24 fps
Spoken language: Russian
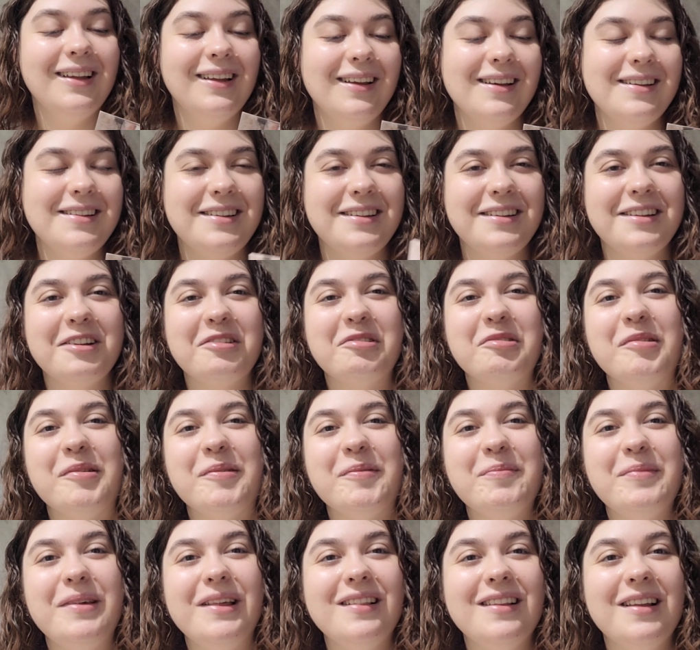Это такое
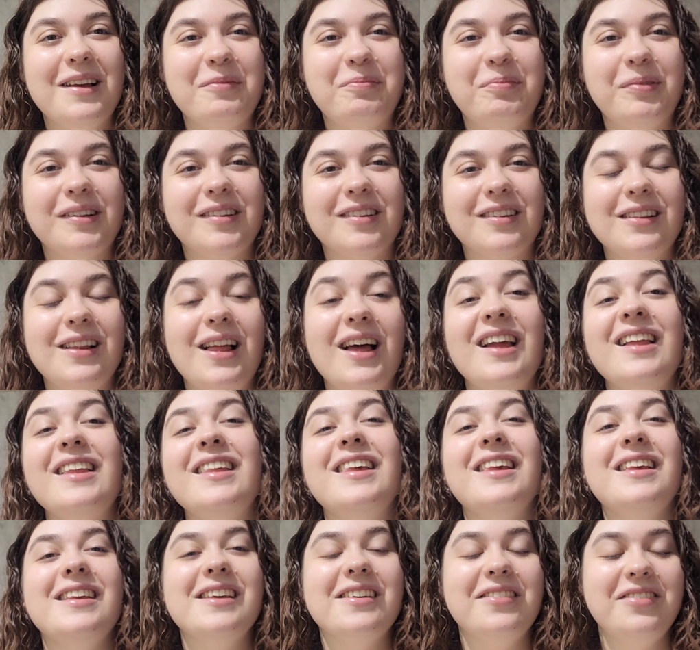милое
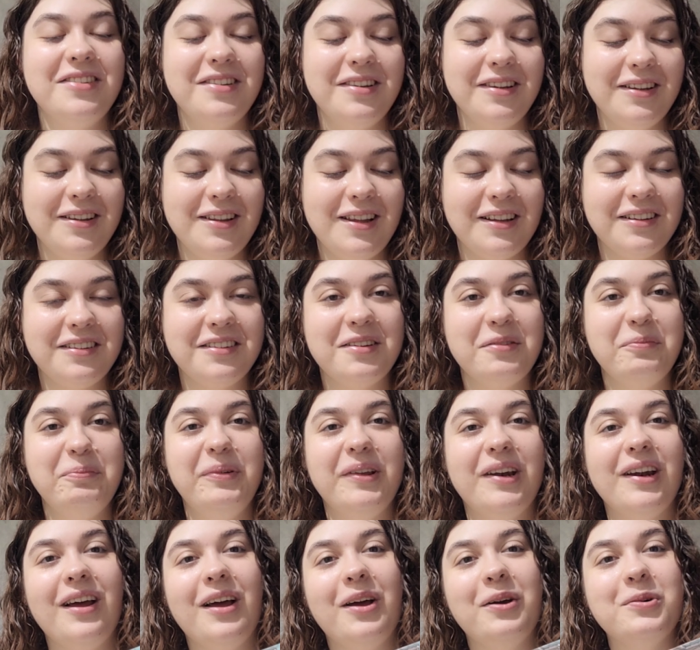послание. Я всегда
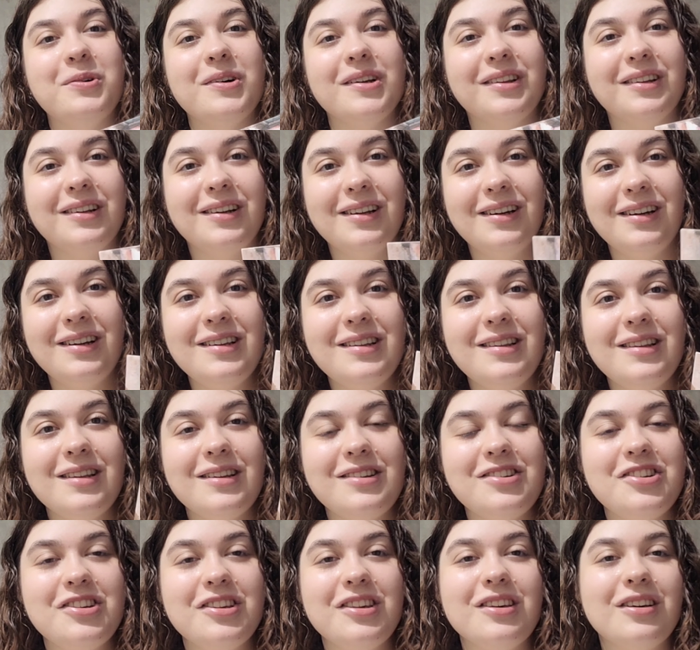собираю
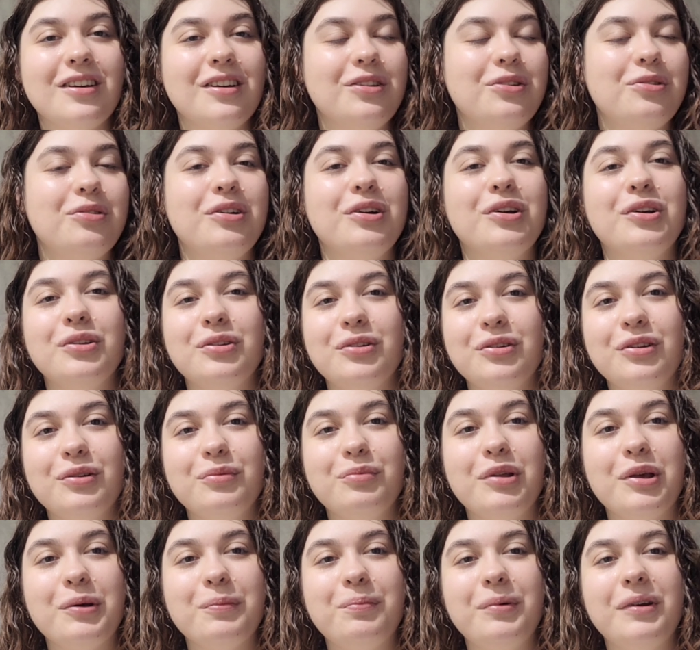открыточки, которые кто-то
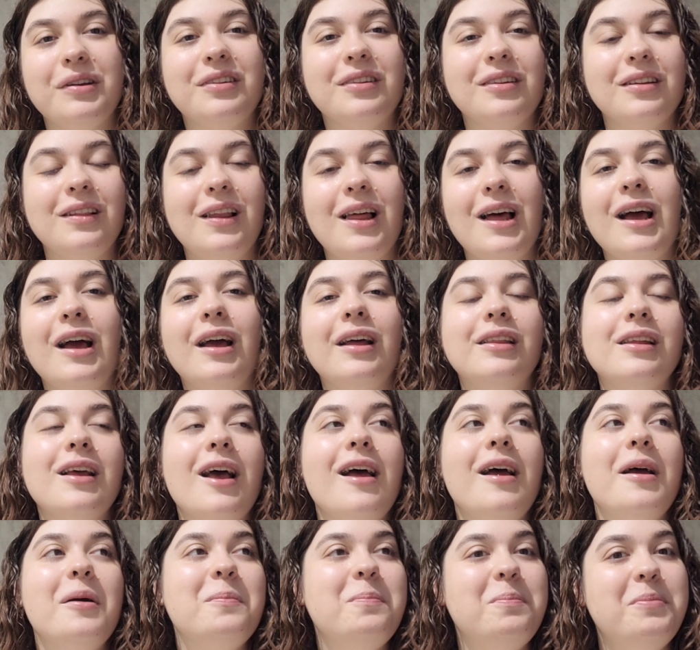мне присылает,
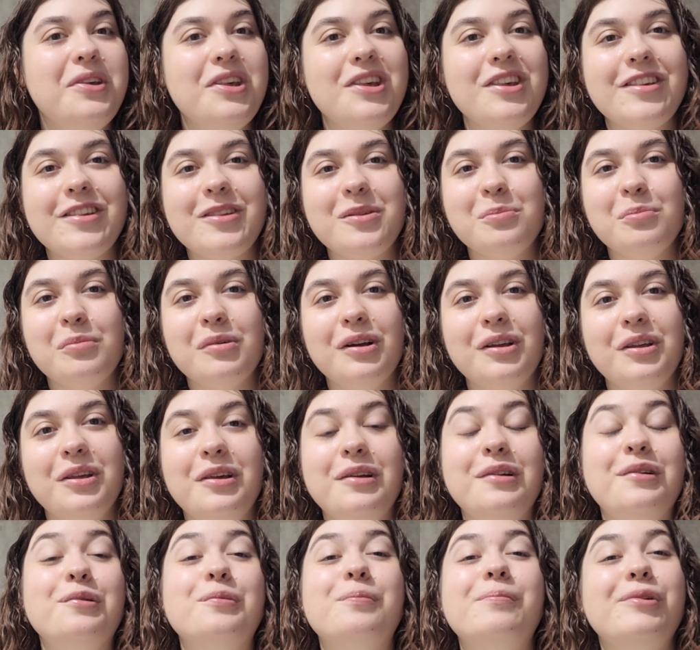письма,
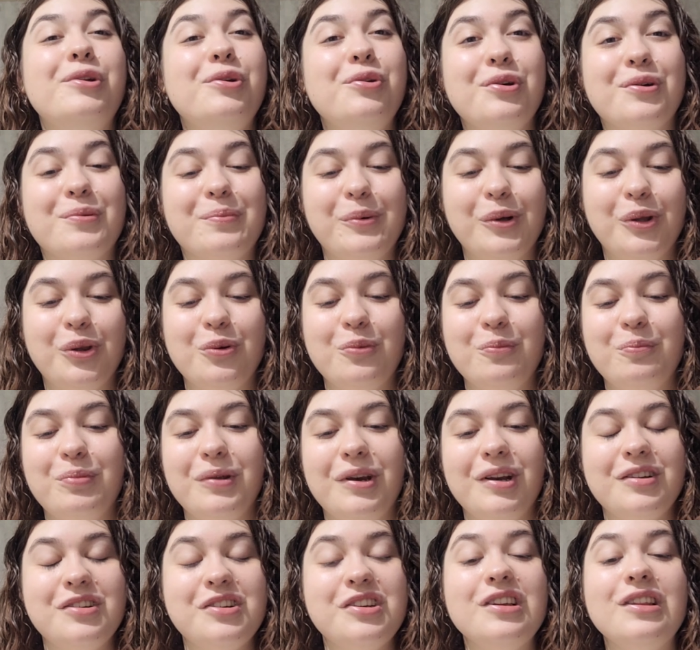и люблю их потом
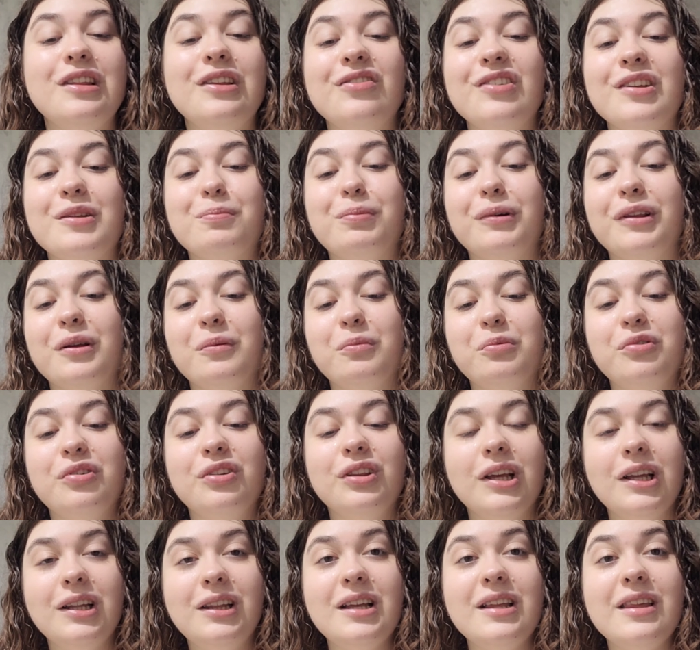перечитывать, потому
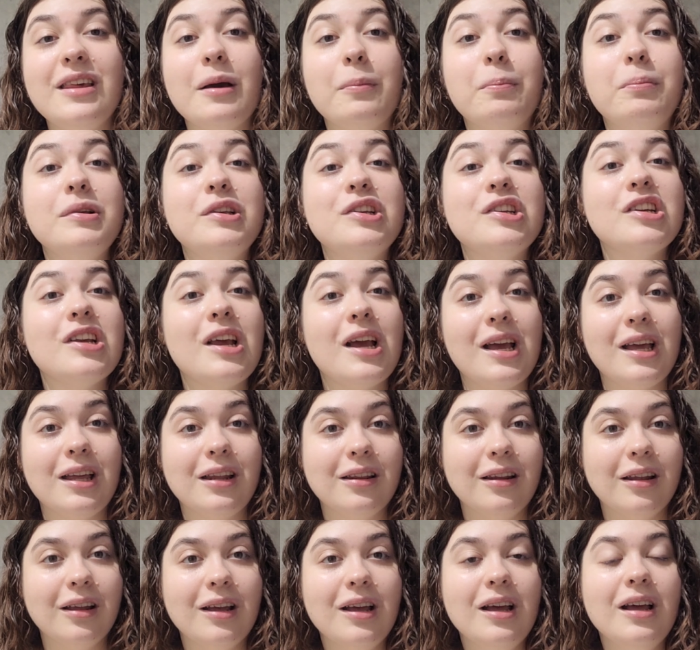что это
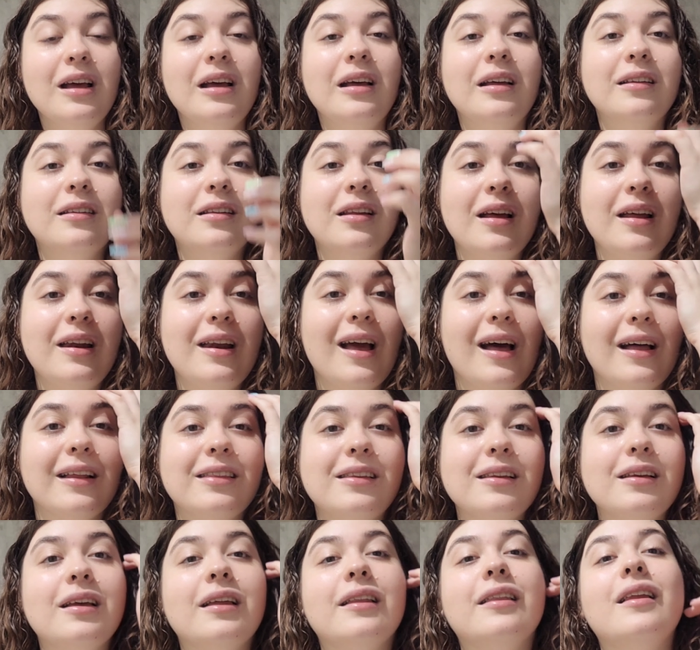необычайный
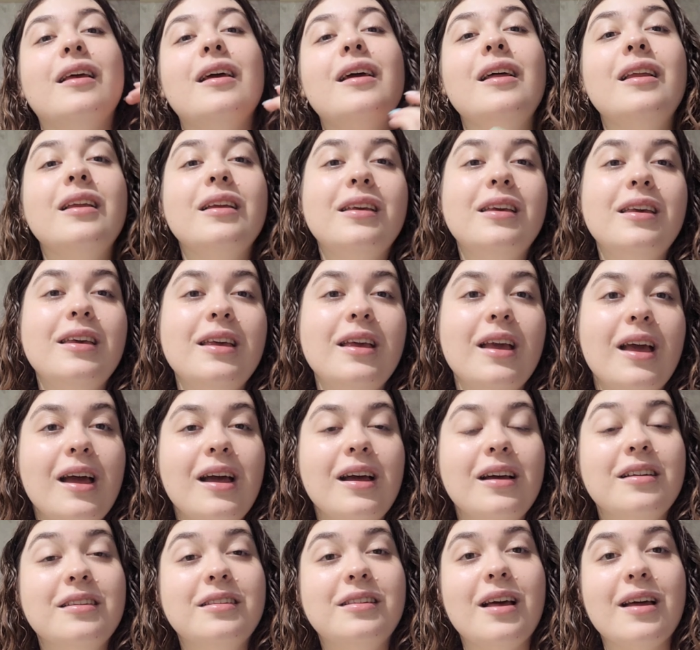заряд энергии,
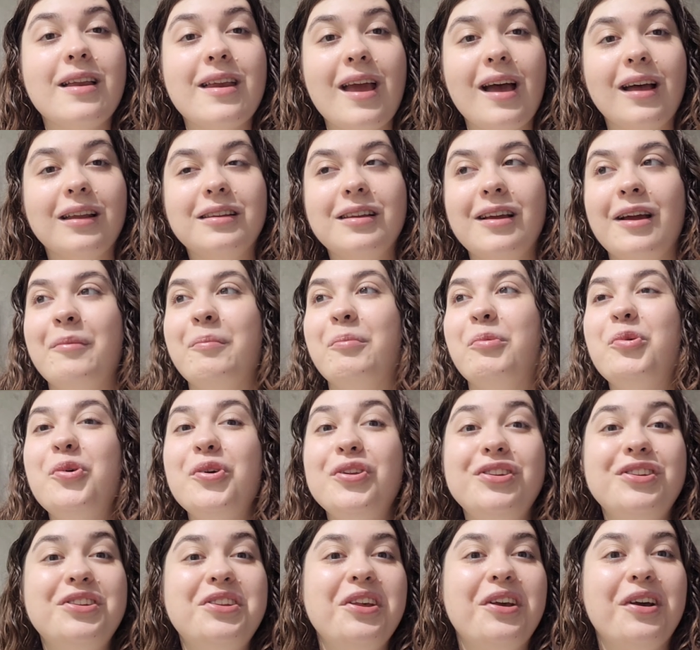заряд
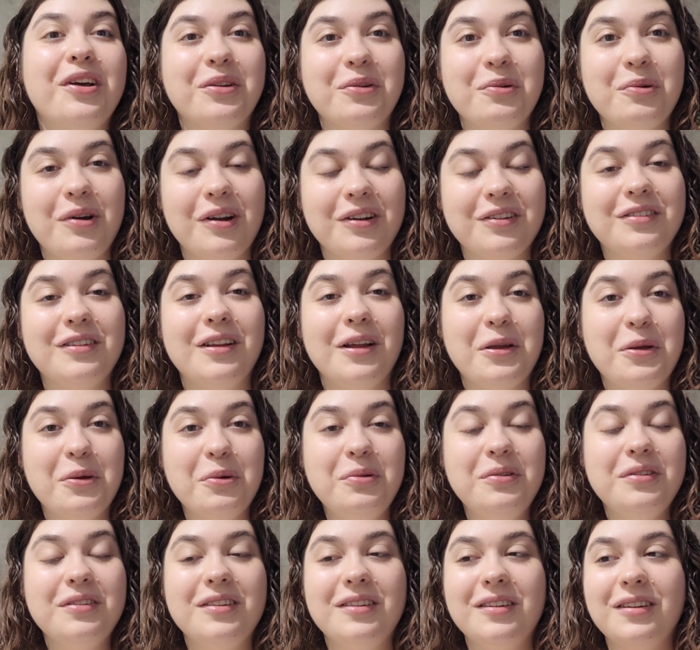эмоций, который
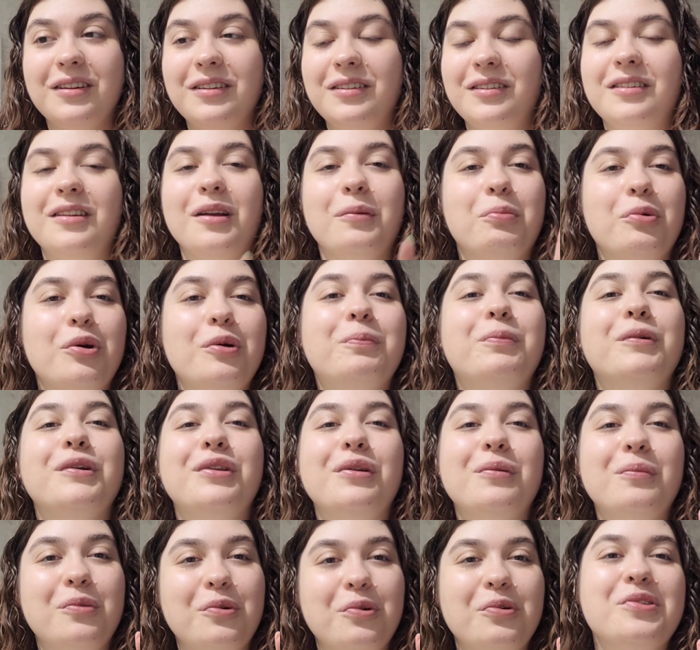остается с тобой
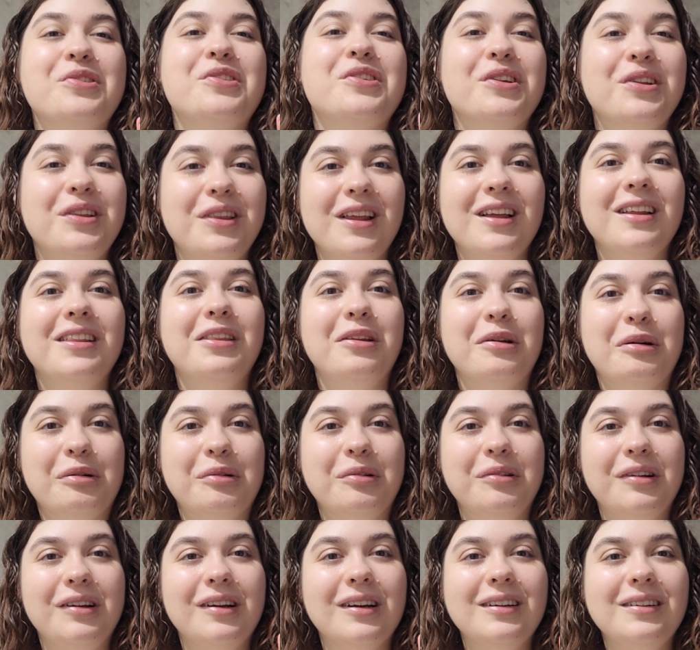потом очень
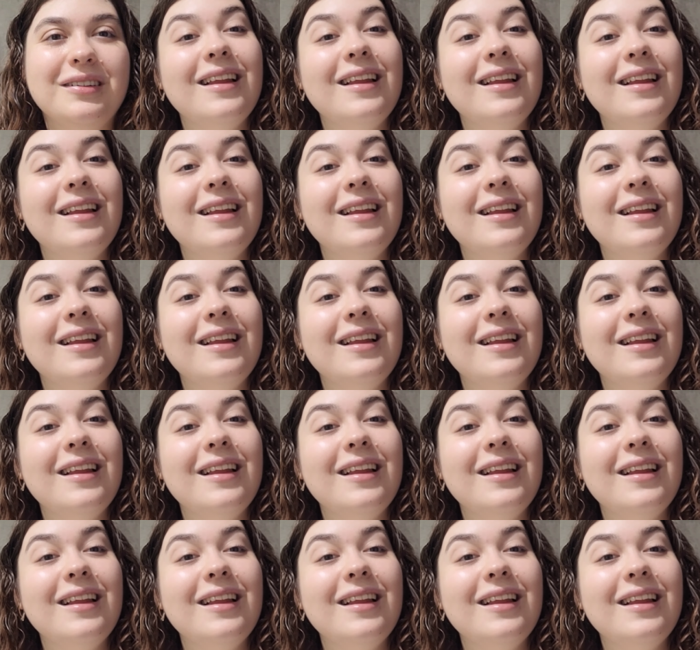надолго.